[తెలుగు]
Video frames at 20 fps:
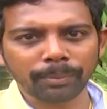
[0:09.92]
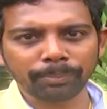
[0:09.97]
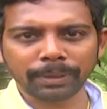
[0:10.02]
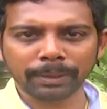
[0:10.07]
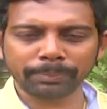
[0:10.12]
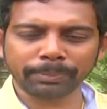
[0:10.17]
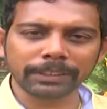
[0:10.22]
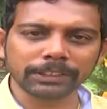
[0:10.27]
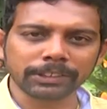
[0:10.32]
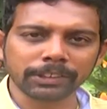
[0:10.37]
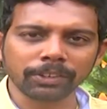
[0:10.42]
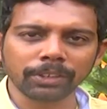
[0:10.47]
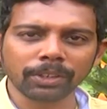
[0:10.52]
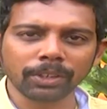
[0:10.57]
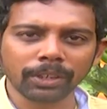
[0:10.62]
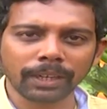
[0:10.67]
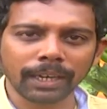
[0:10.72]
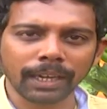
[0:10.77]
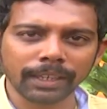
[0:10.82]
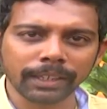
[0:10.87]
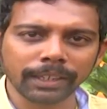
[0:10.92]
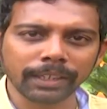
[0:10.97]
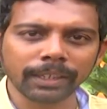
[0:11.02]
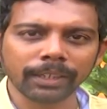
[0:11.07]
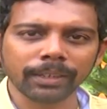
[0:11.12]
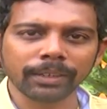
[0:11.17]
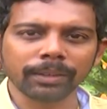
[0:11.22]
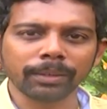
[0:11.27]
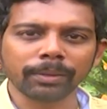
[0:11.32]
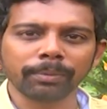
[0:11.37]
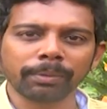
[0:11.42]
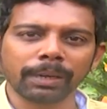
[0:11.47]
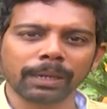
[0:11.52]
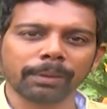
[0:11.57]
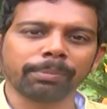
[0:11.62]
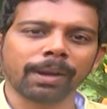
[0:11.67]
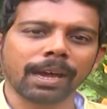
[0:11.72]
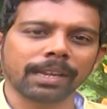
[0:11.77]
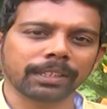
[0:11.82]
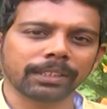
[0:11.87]
ప్రపంచంలో కానీ మన
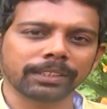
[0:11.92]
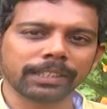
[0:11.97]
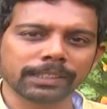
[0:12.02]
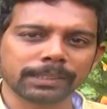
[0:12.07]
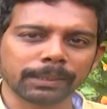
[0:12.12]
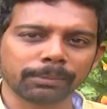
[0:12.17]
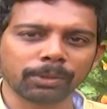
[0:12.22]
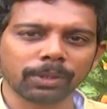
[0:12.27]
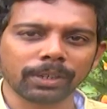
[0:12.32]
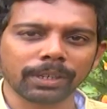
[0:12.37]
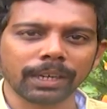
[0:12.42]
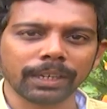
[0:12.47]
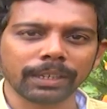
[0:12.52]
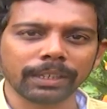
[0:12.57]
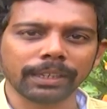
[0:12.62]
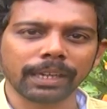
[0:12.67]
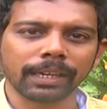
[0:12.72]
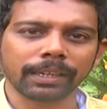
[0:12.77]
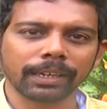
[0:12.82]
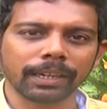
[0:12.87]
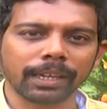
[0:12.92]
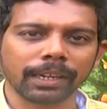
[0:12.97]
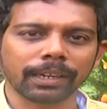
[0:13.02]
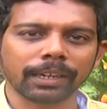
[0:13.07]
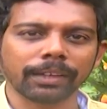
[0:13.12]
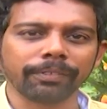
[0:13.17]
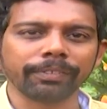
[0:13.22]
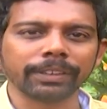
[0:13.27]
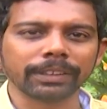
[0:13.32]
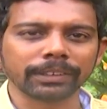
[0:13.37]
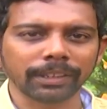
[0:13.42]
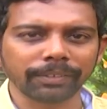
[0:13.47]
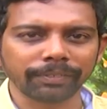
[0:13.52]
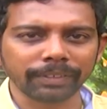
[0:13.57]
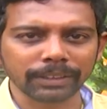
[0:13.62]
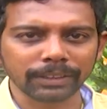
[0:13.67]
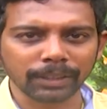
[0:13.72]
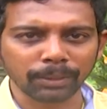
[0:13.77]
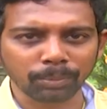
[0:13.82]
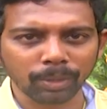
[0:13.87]
భారతదేశంలో కానీ ఎక్కడెక్కడ వింత
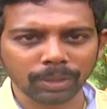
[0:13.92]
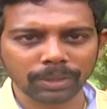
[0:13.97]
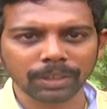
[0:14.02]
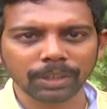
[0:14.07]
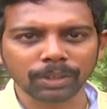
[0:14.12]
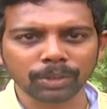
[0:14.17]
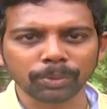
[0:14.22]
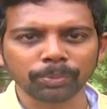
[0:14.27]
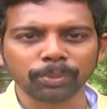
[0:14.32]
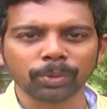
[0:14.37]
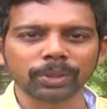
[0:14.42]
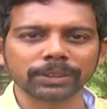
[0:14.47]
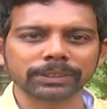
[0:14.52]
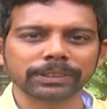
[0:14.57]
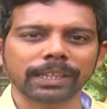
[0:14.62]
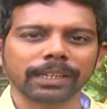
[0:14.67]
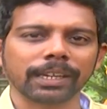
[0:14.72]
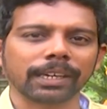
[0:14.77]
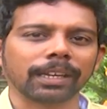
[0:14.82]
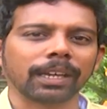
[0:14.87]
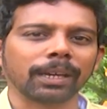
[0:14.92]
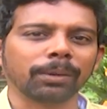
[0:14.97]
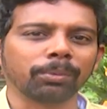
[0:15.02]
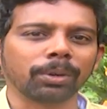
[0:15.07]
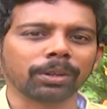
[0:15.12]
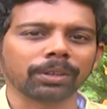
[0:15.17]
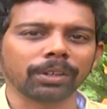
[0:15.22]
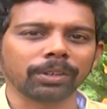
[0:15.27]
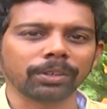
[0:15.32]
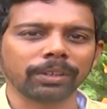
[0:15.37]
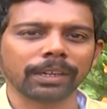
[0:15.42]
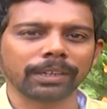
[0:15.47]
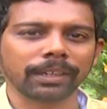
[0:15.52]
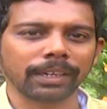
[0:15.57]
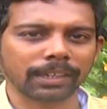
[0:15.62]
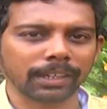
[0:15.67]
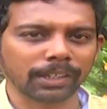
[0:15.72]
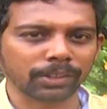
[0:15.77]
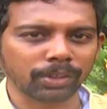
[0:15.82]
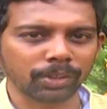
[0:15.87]
వింత మొక్కలు బోన్సాయ్ రకాల మొక్కలు
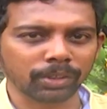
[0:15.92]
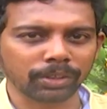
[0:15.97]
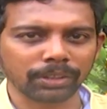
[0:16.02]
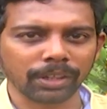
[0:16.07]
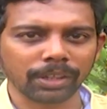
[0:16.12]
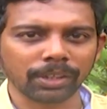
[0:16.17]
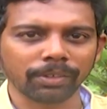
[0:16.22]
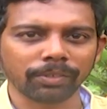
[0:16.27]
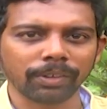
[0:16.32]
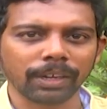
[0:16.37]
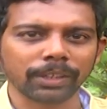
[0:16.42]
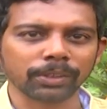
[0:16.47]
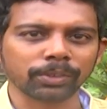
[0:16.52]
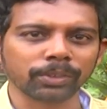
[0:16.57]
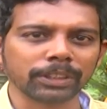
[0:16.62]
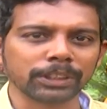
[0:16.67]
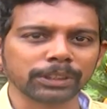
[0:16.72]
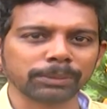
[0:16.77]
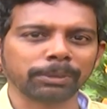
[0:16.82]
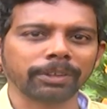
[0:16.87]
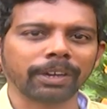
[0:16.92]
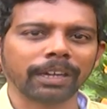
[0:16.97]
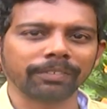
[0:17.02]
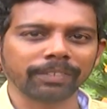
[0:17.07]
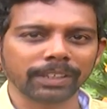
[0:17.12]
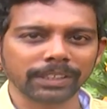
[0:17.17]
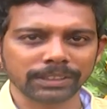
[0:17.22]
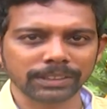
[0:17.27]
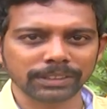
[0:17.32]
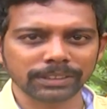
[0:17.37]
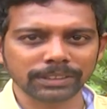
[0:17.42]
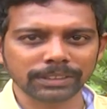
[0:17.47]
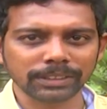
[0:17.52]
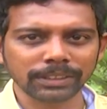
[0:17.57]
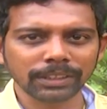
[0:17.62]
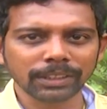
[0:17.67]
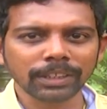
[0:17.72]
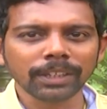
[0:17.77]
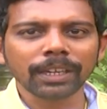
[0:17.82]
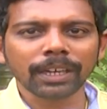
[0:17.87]
ఎక్కడెక్కడ దొరుకుతాయో వాటి గురించి మేము అన్వేషించి
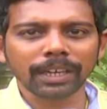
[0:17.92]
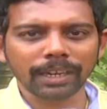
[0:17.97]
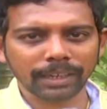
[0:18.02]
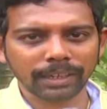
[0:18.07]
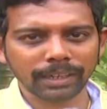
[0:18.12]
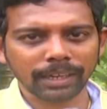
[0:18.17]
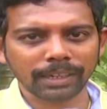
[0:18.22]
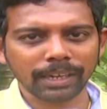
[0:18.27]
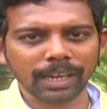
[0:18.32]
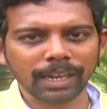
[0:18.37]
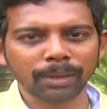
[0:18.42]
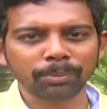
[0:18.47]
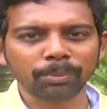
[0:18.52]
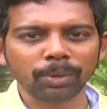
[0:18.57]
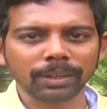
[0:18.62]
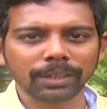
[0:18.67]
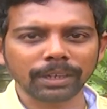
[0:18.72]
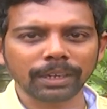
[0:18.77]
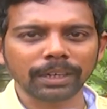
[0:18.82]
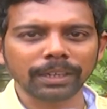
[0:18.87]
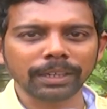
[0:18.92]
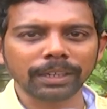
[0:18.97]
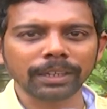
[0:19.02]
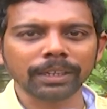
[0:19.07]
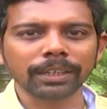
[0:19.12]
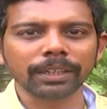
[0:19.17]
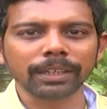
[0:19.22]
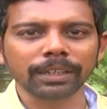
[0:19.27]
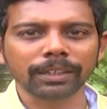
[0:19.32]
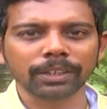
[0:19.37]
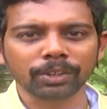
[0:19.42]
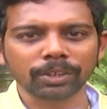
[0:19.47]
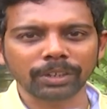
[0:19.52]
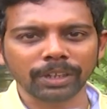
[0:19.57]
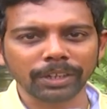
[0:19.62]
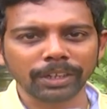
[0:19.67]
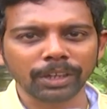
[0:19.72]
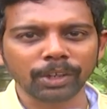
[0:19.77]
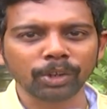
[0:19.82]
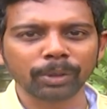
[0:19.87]
రకరకాల మొక్కలని ఇక్కడున్న
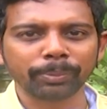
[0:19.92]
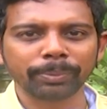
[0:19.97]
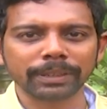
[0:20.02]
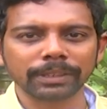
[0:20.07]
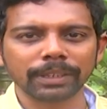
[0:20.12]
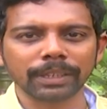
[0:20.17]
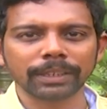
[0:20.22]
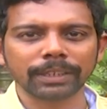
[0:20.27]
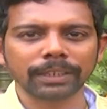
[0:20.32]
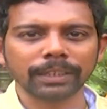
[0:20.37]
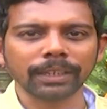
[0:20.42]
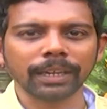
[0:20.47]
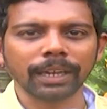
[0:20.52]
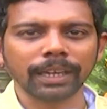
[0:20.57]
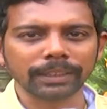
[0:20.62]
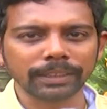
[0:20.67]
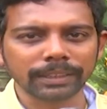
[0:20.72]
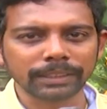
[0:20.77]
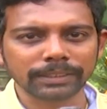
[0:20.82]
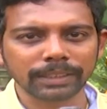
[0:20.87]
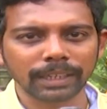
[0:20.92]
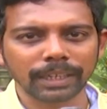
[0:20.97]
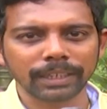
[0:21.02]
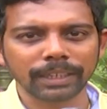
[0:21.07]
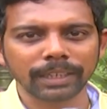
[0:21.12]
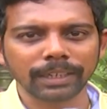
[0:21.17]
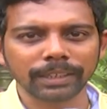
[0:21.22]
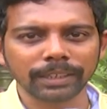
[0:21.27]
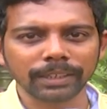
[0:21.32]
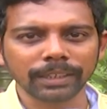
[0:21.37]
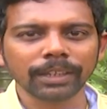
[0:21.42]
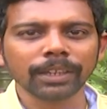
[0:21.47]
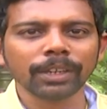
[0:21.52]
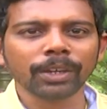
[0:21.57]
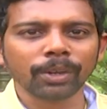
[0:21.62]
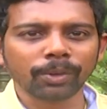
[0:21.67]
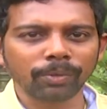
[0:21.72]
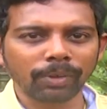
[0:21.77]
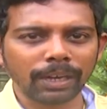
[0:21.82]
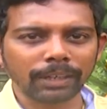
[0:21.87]
నెల్లూరు ప్రజలకి అందించాలి అని
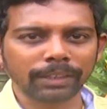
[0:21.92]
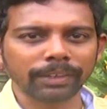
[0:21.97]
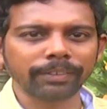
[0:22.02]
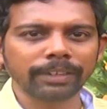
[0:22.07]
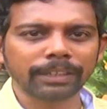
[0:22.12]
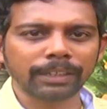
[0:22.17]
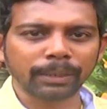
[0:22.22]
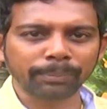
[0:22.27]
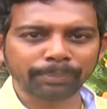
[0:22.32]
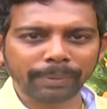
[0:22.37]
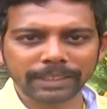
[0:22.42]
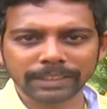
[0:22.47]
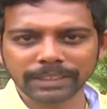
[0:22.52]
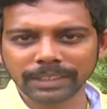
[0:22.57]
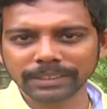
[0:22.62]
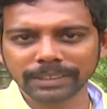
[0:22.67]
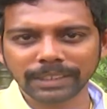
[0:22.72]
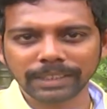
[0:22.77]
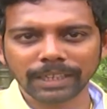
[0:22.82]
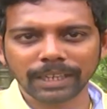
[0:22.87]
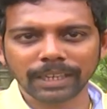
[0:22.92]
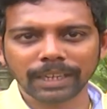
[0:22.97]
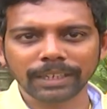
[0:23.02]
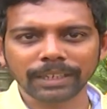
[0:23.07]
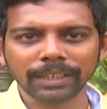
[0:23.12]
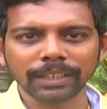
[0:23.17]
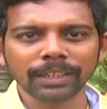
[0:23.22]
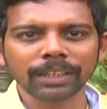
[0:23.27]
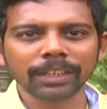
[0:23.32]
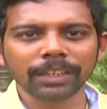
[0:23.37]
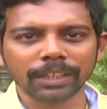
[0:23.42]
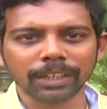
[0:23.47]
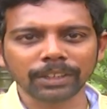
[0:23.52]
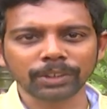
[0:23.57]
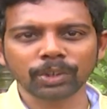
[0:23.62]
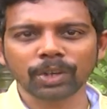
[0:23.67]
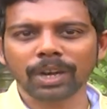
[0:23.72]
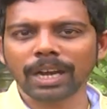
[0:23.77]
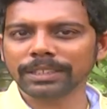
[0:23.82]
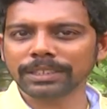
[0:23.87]
వాళ్ళకి వీటిని పరిచయం చేయాలని
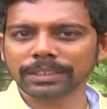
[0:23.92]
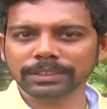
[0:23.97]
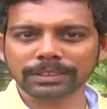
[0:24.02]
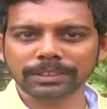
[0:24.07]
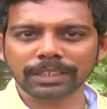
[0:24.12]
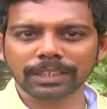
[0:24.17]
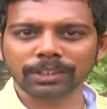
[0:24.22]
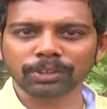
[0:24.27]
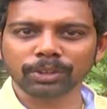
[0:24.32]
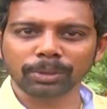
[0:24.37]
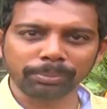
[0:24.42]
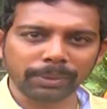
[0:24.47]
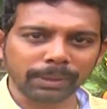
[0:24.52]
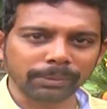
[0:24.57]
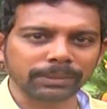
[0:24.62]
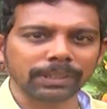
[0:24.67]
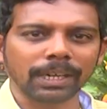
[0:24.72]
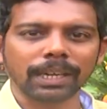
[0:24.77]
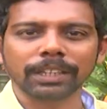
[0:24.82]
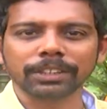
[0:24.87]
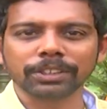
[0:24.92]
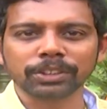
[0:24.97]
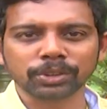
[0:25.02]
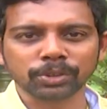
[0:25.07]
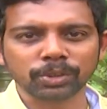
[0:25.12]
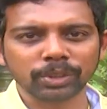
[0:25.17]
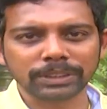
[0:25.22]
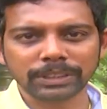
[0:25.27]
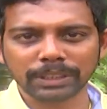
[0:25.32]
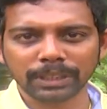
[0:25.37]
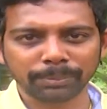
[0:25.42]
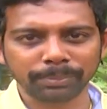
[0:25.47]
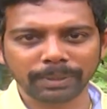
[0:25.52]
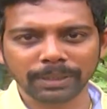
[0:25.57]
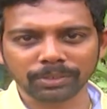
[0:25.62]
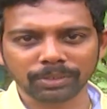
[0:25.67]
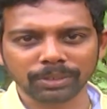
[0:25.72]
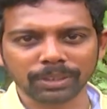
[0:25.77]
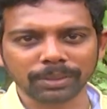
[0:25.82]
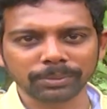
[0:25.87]
ఎంతో ఆసక్తికరంతో మేము చాలా తీసుకొచ్చి ఇక్కడ
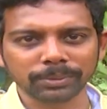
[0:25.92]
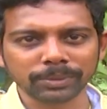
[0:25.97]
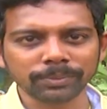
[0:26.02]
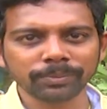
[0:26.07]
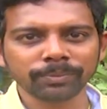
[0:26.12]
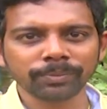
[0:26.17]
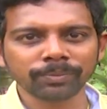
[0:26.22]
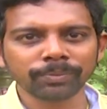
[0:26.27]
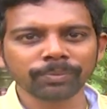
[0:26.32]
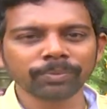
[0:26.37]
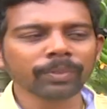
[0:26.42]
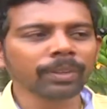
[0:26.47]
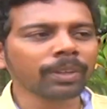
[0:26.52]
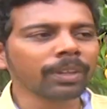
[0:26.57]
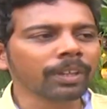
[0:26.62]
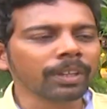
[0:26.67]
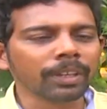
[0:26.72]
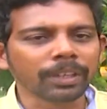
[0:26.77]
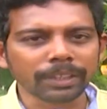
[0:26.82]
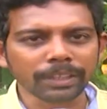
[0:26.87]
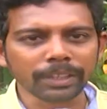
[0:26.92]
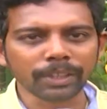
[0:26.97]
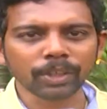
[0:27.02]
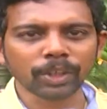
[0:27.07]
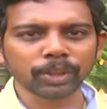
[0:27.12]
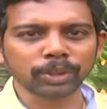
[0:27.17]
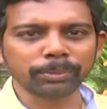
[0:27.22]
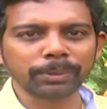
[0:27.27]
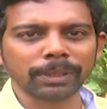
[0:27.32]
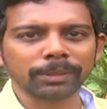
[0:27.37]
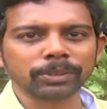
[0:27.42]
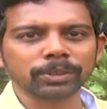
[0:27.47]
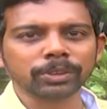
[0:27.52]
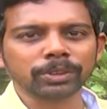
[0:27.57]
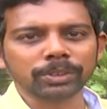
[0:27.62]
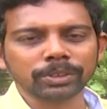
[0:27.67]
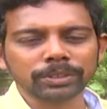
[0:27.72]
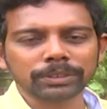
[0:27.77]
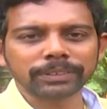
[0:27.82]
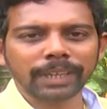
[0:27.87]
పెడుతున్నాము ఈరోజు మేము
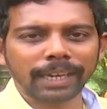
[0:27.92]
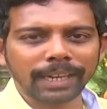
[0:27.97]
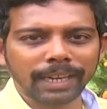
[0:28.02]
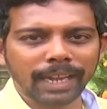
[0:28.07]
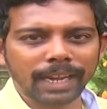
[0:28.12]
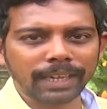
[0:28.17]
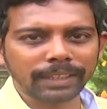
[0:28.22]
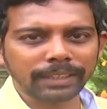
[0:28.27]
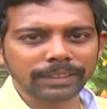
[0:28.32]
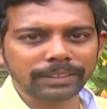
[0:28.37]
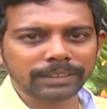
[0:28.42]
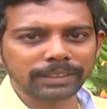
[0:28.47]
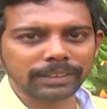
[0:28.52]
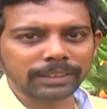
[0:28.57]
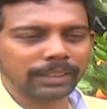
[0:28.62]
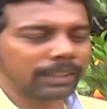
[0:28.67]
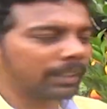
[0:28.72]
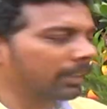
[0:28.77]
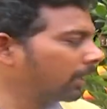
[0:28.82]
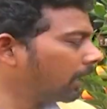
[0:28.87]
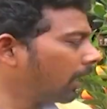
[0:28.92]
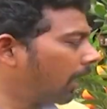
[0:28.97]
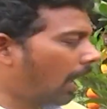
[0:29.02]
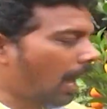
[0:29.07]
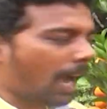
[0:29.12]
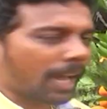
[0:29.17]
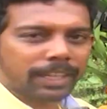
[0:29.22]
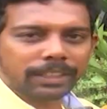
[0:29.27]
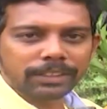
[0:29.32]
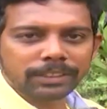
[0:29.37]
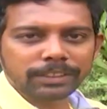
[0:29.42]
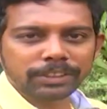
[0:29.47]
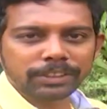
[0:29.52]
థైలాండ్ నుంచి ఆరెంజ్